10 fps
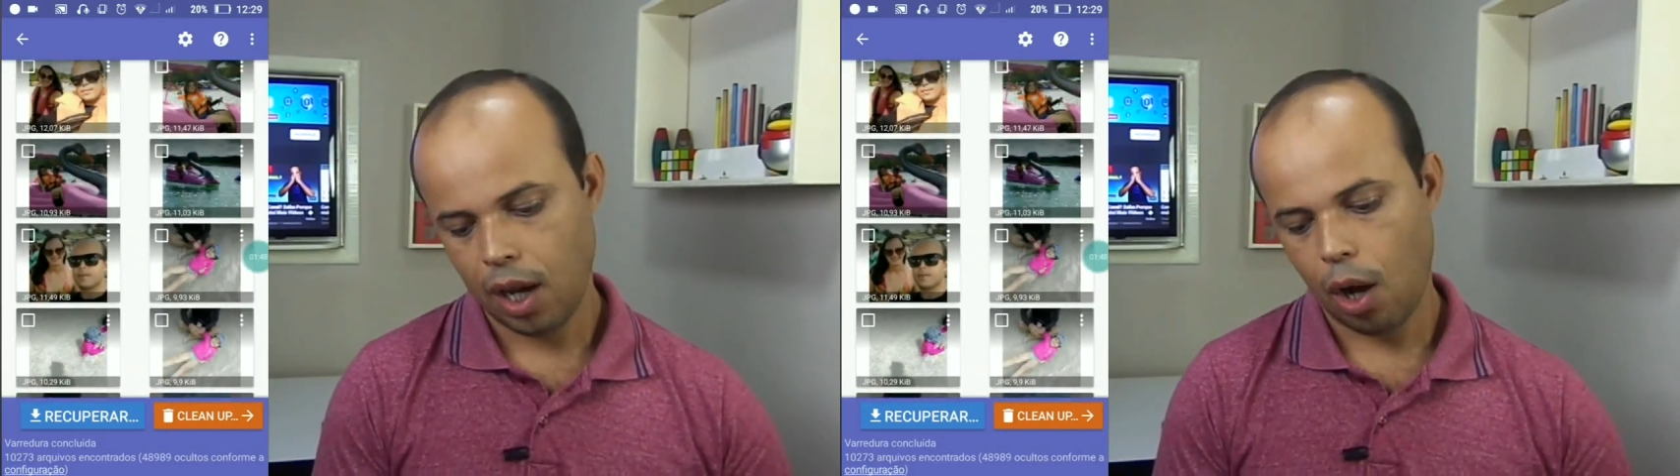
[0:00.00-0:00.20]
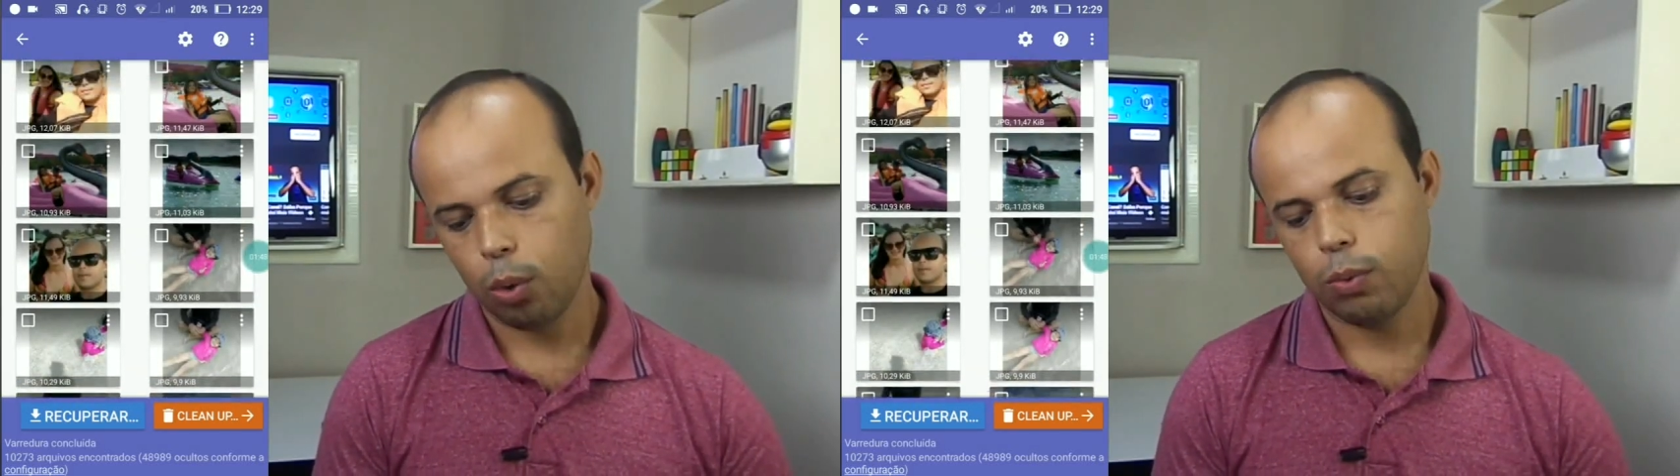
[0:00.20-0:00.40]

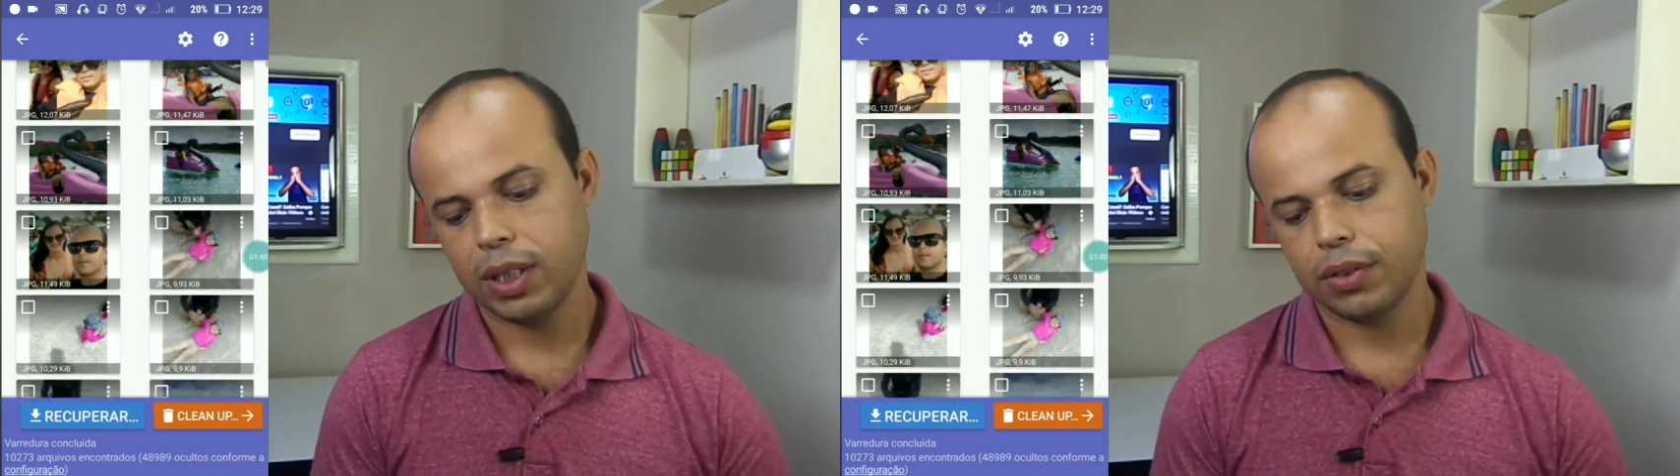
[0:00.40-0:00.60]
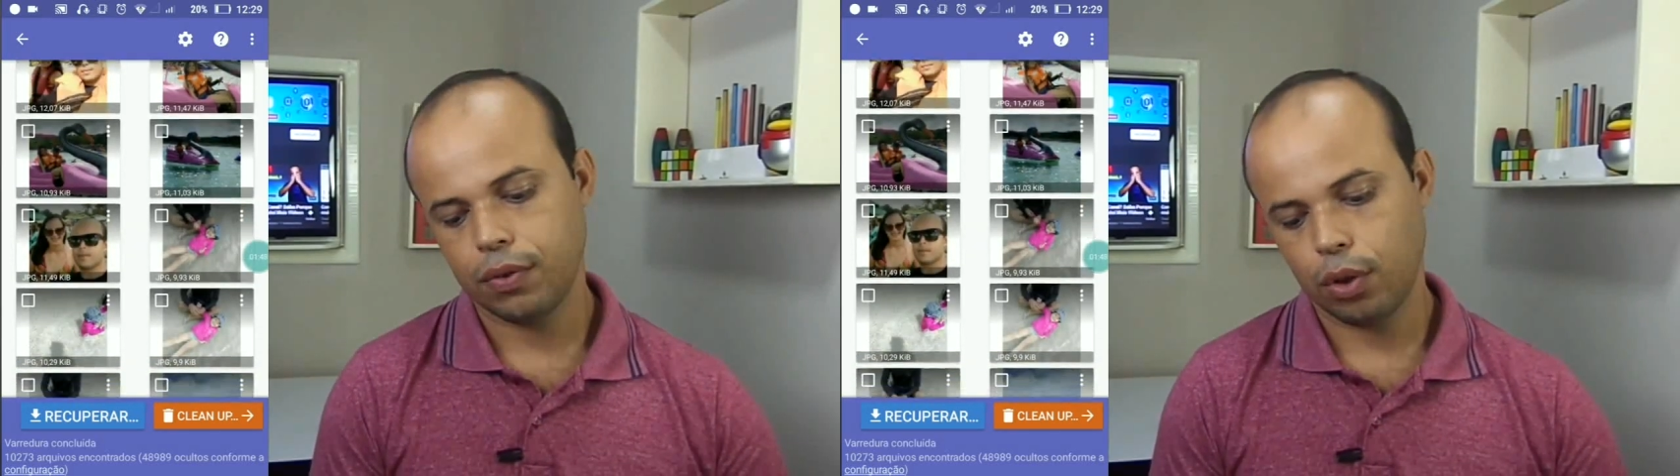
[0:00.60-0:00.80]

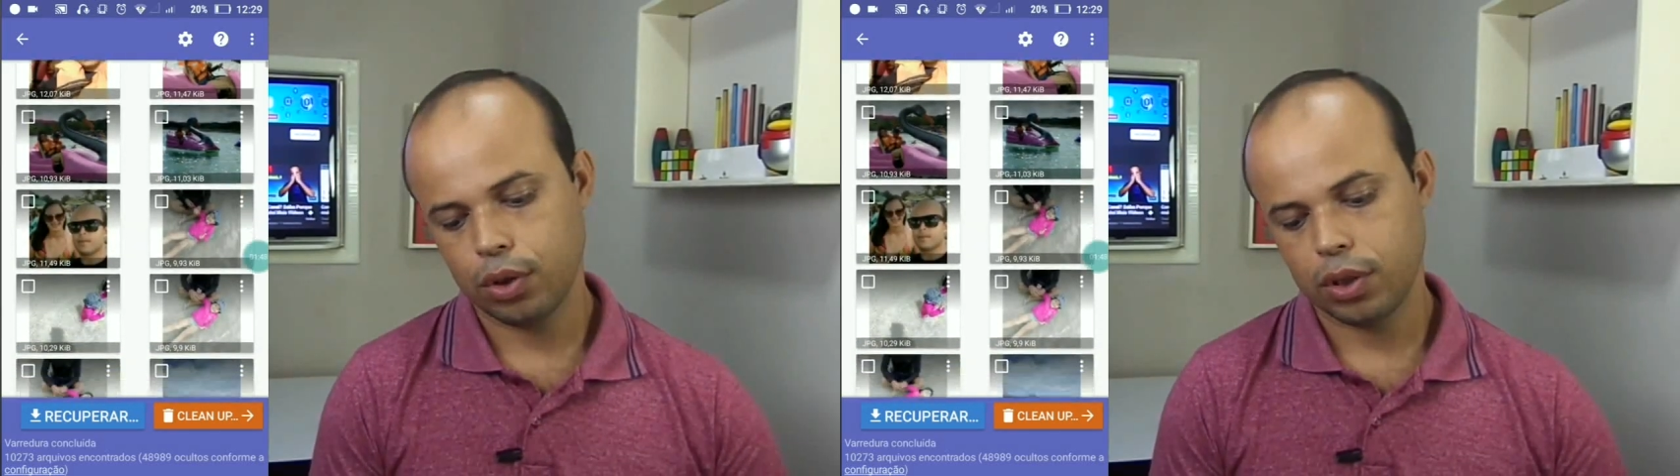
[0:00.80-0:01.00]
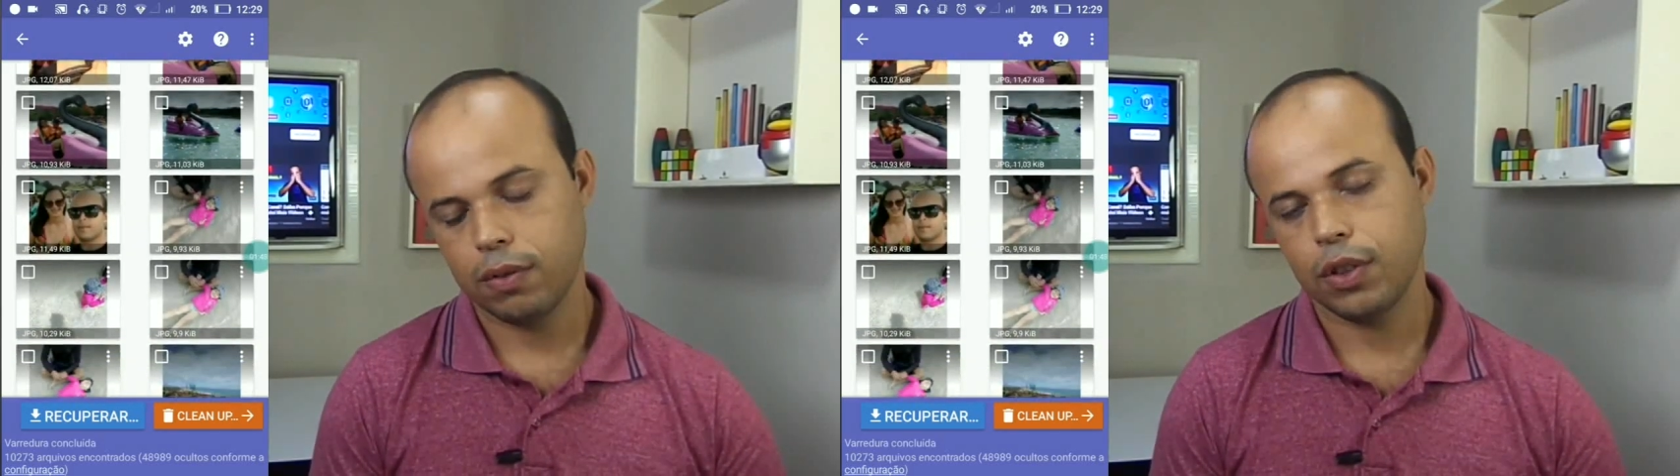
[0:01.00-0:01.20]
algumas
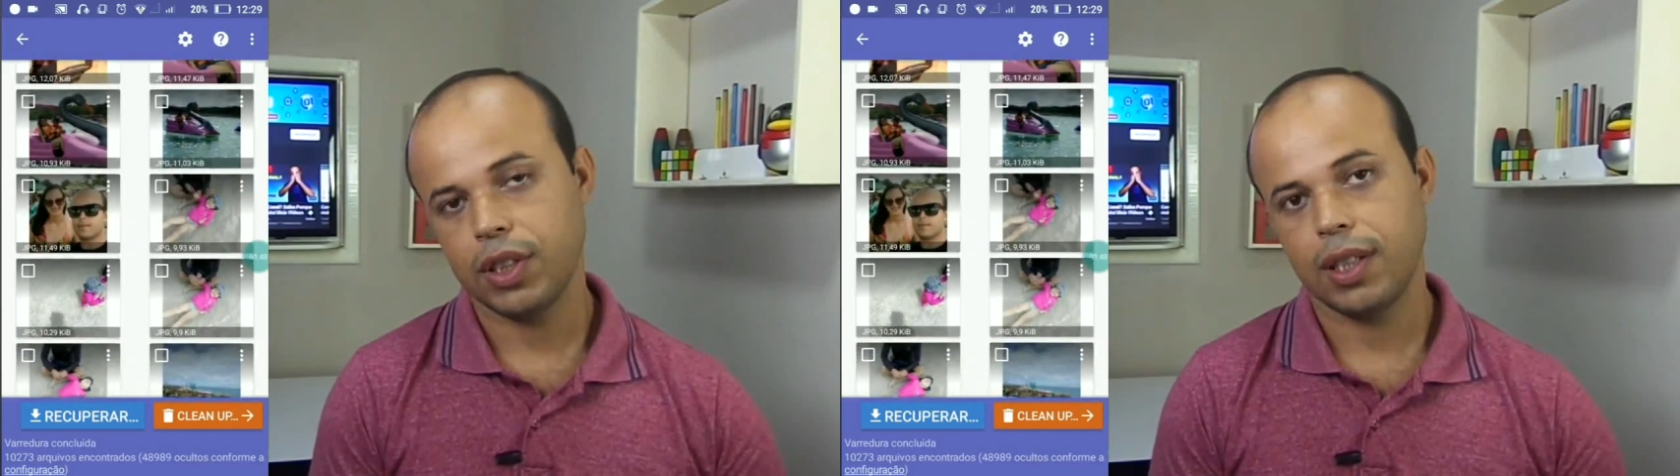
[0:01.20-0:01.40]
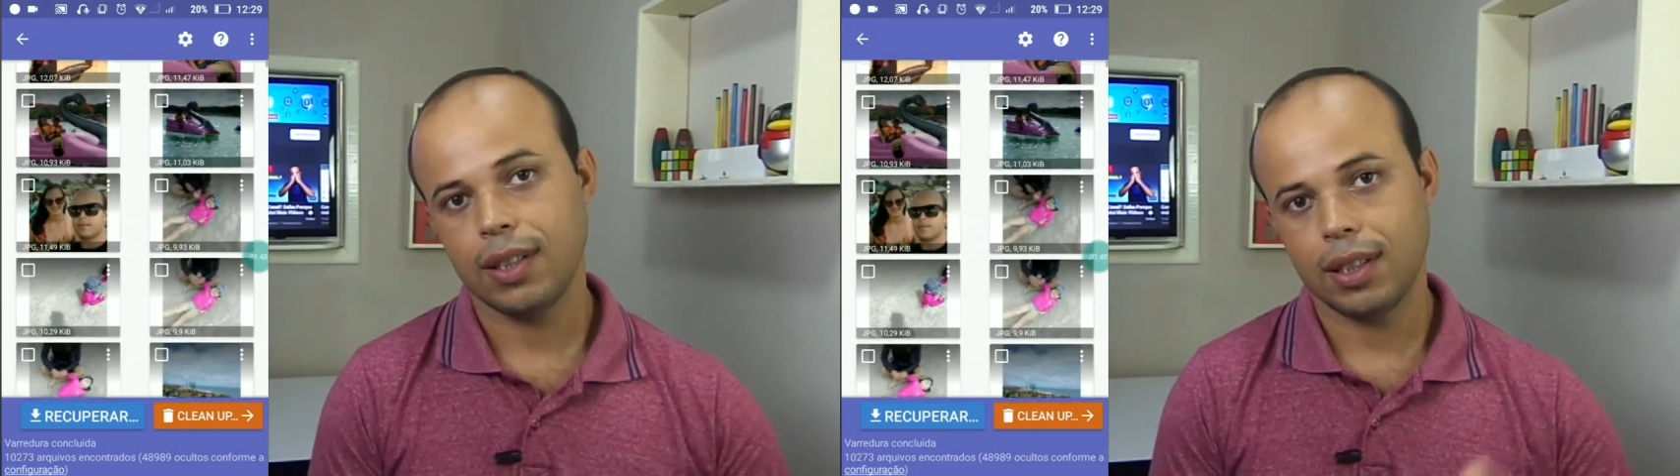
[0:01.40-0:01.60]
fotos que
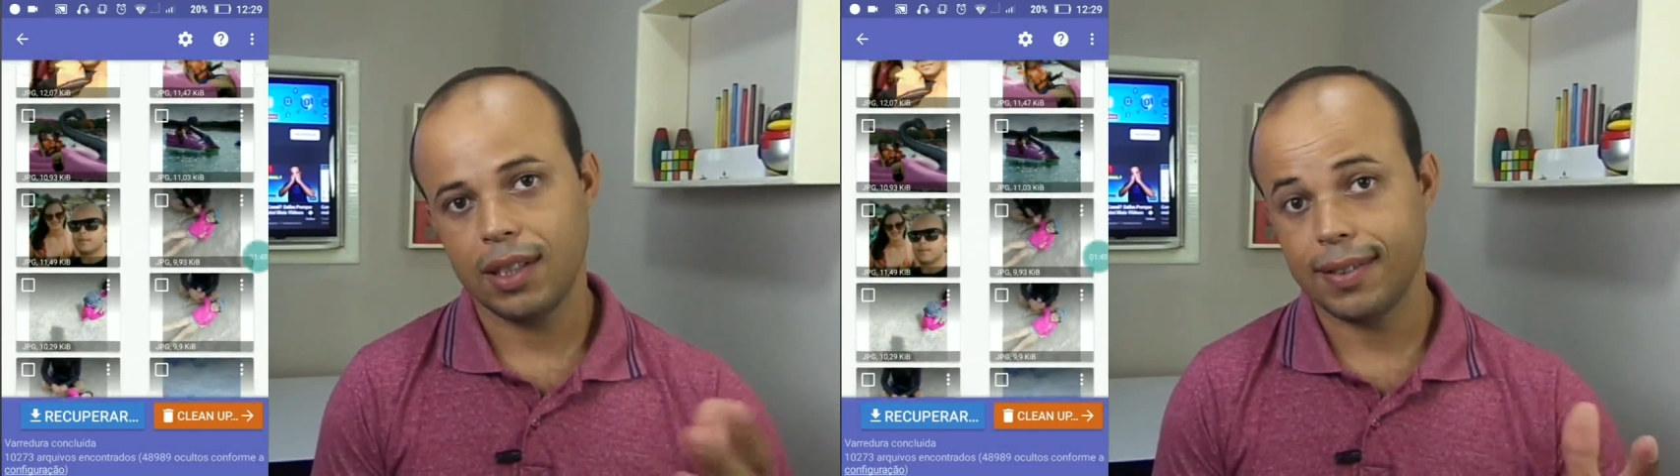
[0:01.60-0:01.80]
você ainda tem